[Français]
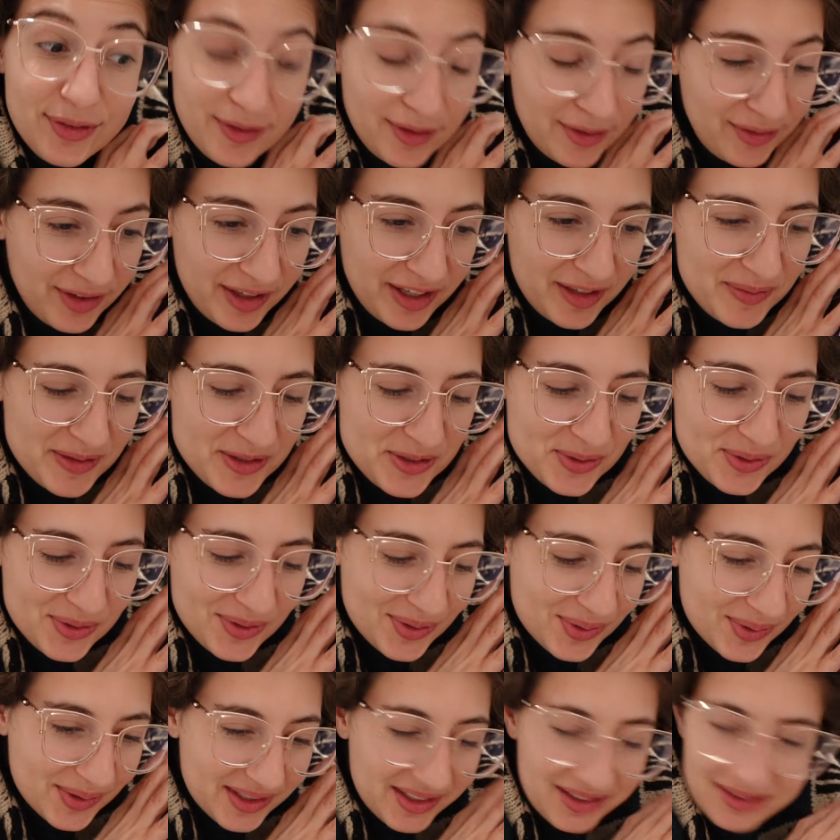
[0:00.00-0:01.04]
9h30 du
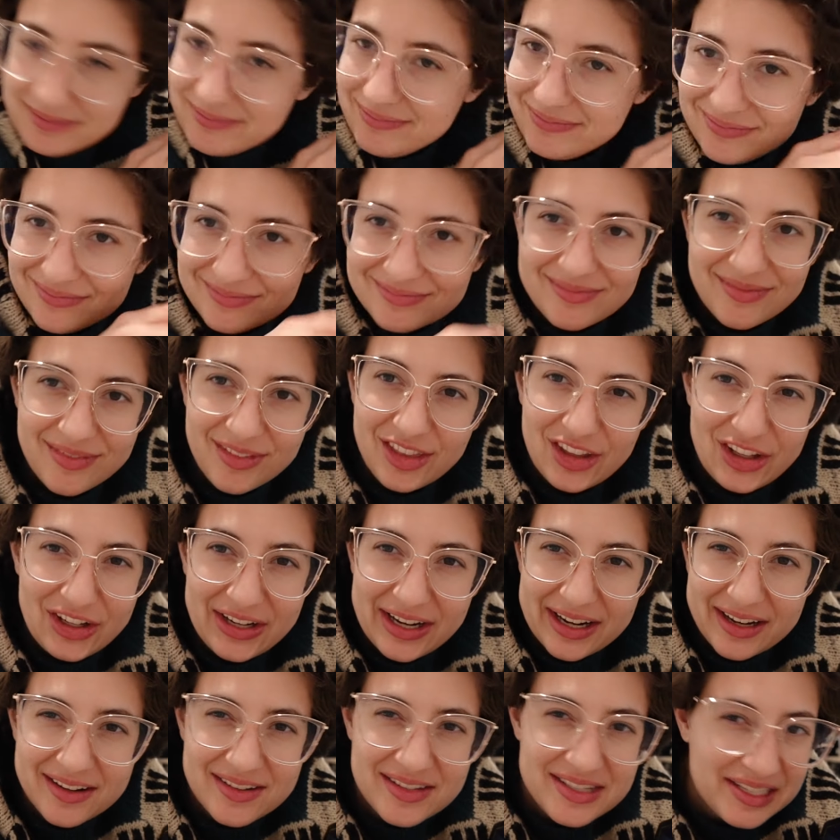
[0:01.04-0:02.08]
soir. The
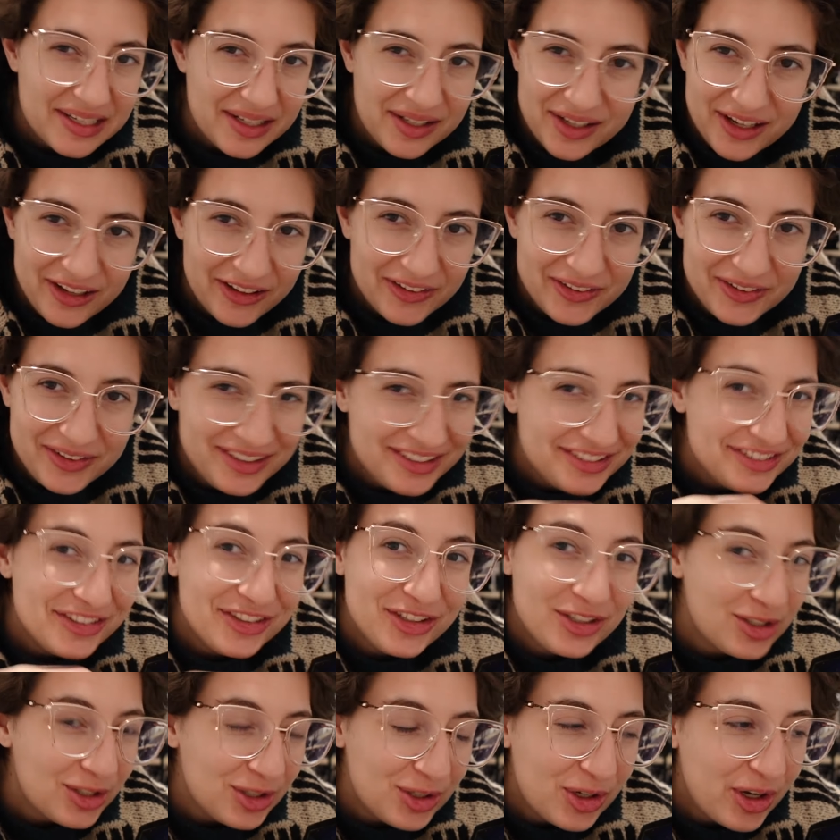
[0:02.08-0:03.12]
night is still young.
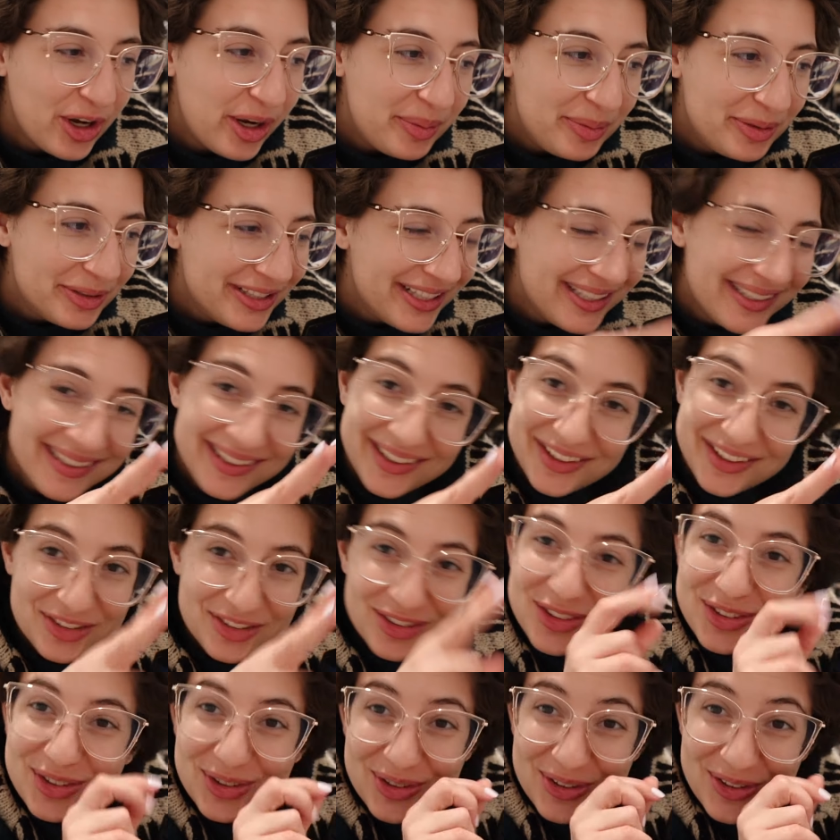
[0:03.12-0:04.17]
J'ai encore peut-être
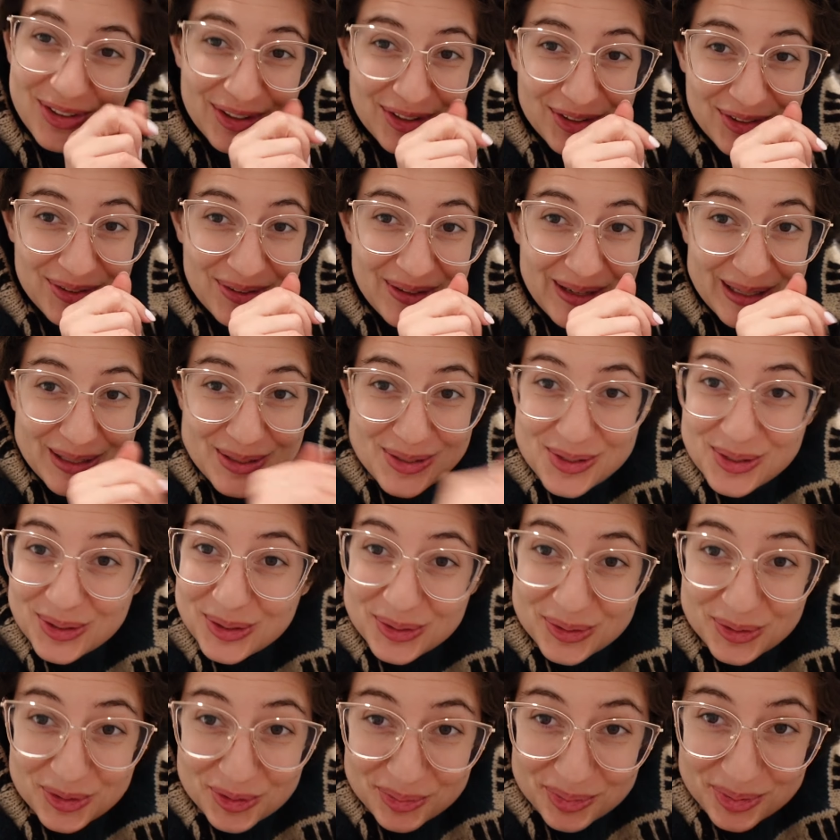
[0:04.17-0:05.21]
deux heures de lecture
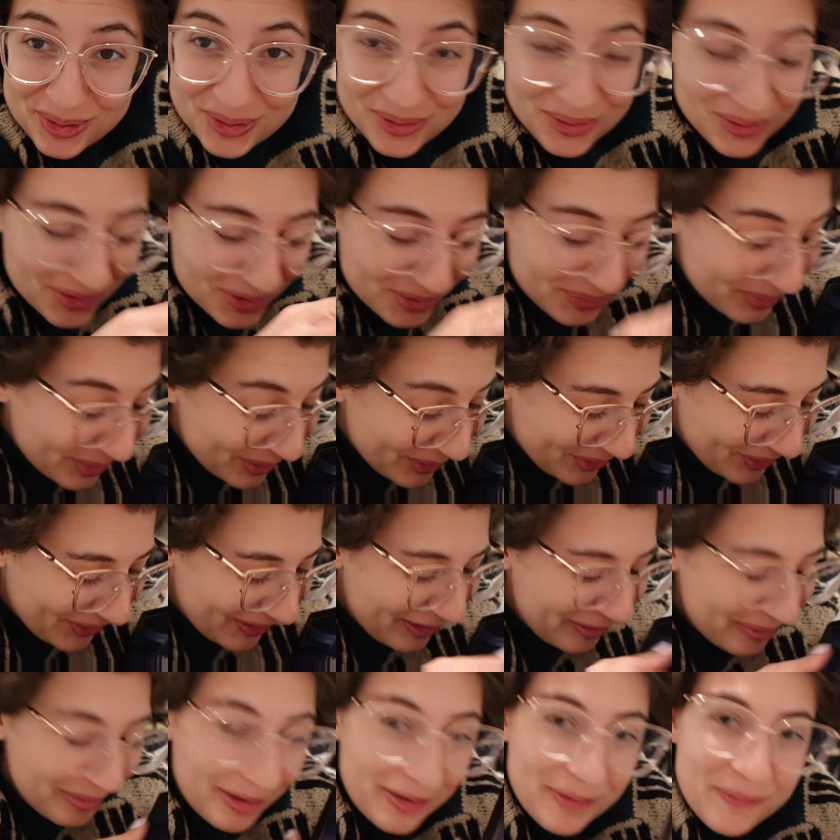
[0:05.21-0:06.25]
ou plus
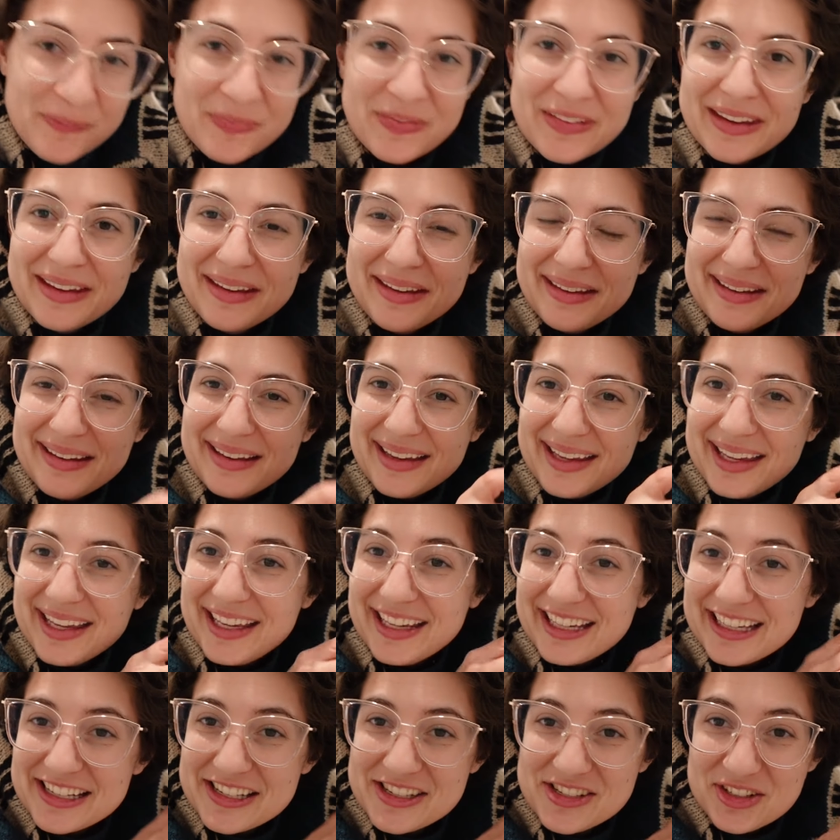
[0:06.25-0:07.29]
possible.
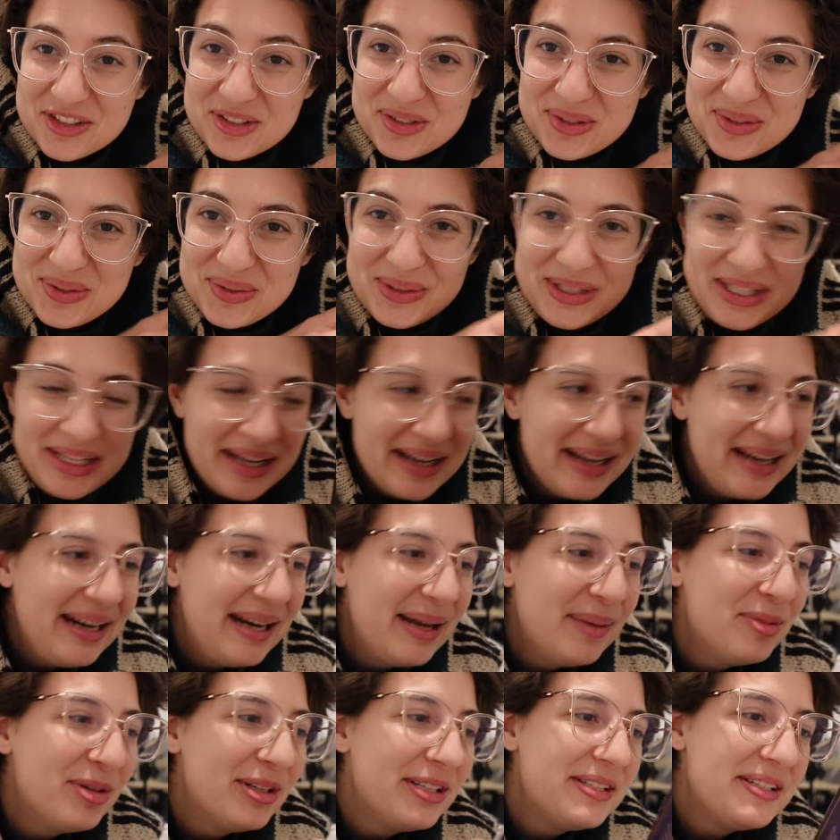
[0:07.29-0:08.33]
Et j'en suis à
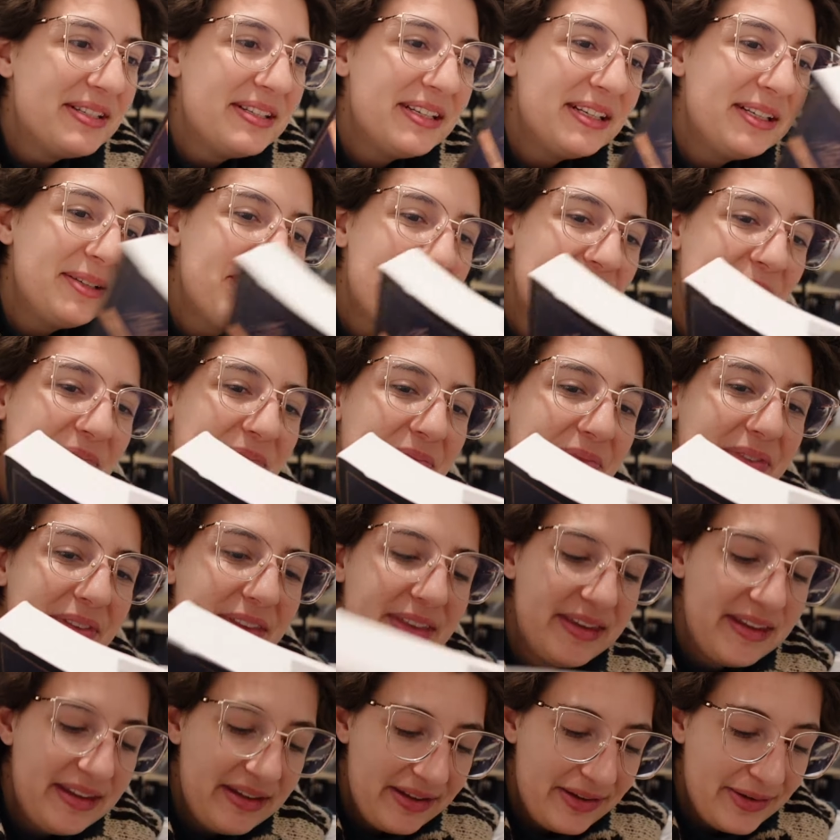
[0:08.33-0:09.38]
la moitié
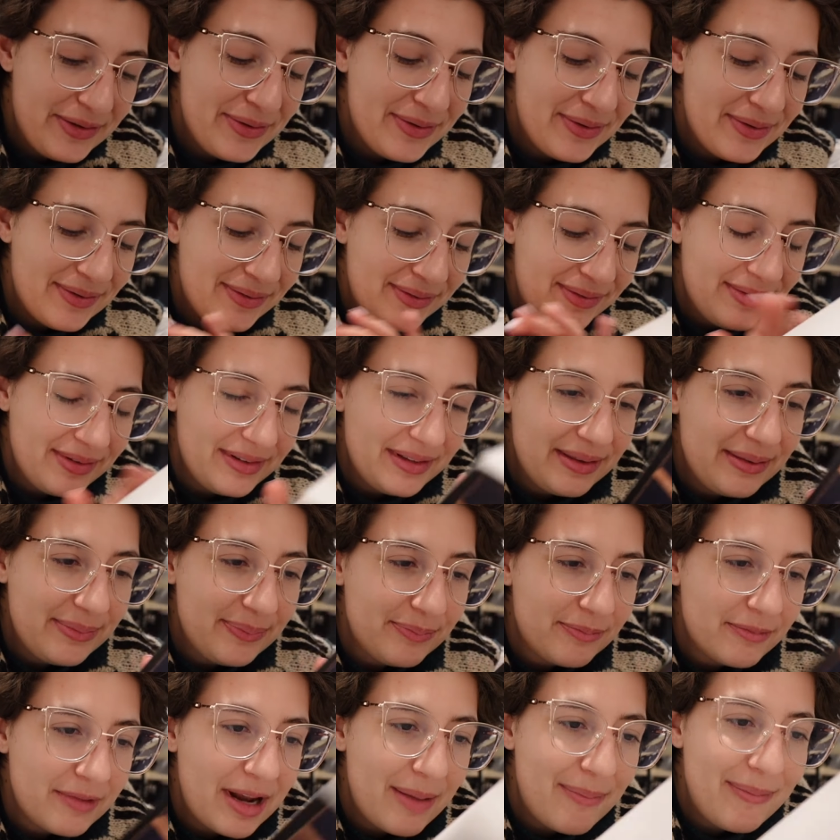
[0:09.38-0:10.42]
de
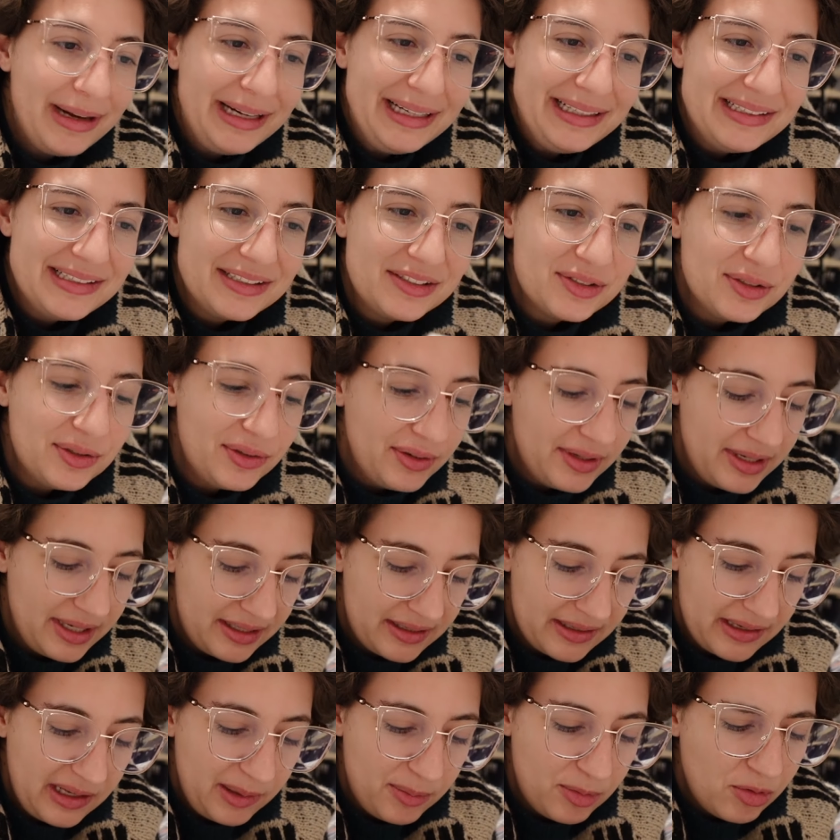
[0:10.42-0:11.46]
la malédiction de
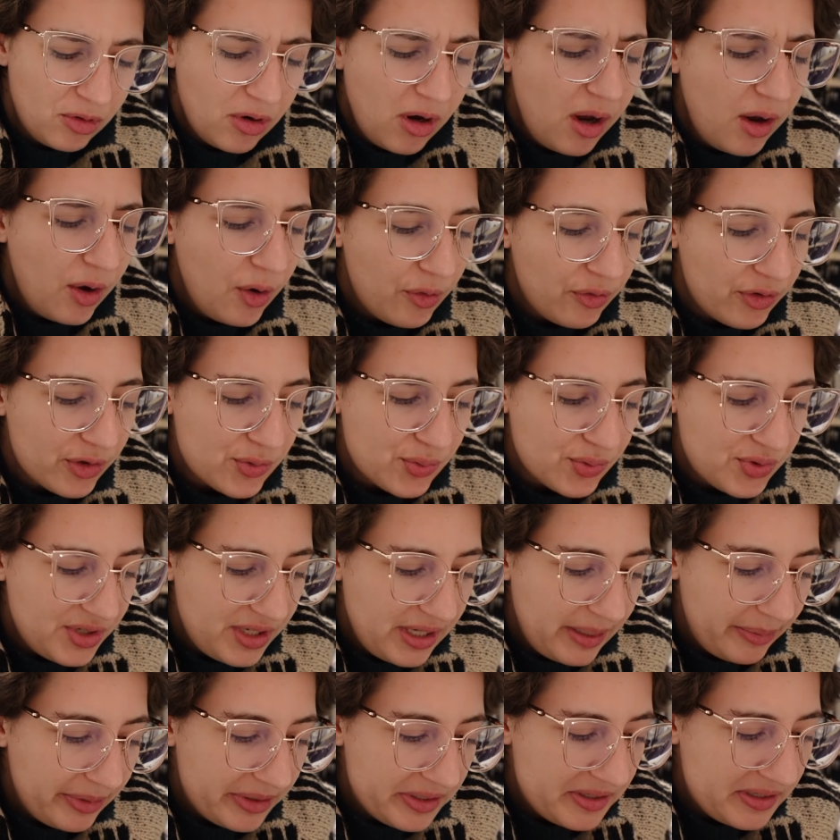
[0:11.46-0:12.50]
Nectanebo. je vous dis
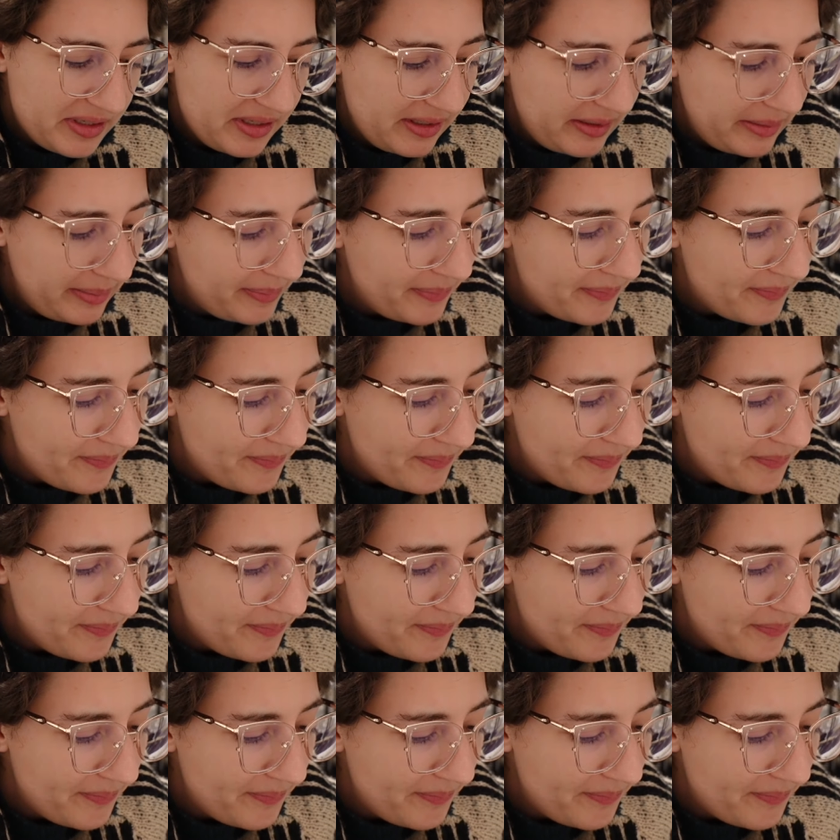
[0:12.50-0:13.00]
la moitié,